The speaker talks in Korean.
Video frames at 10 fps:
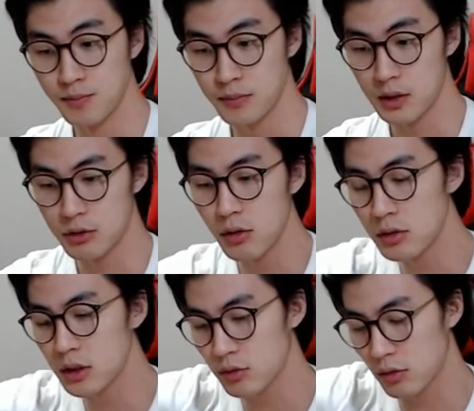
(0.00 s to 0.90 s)
그
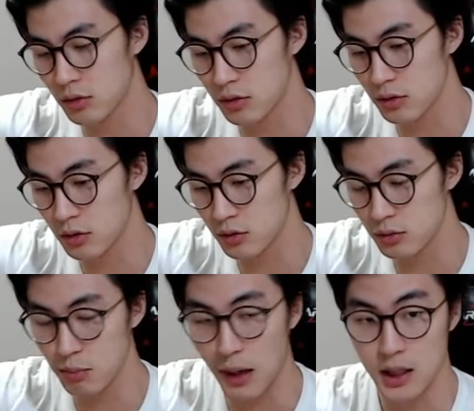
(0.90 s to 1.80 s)
수용체 줄어드는 것을 좀
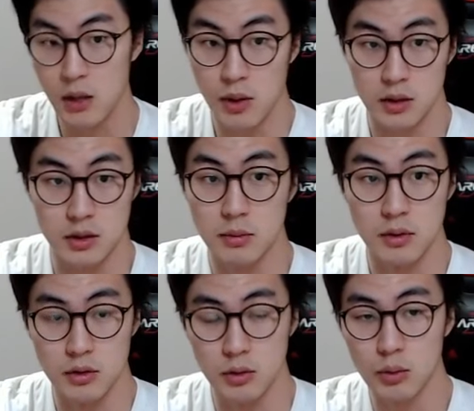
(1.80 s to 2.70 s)
막기 위해서
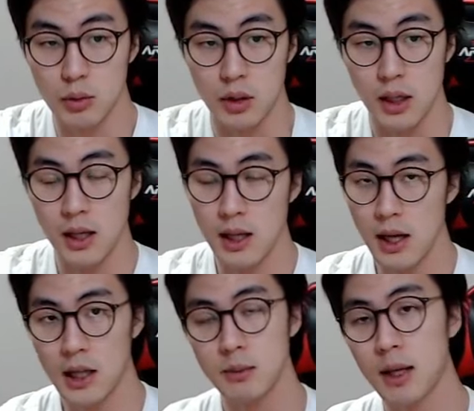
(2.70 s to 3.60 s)
속도를.
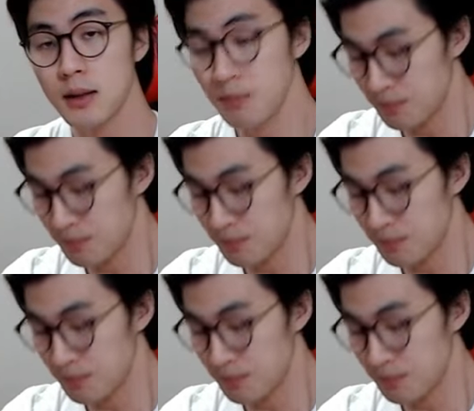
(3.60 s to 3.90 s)
하지만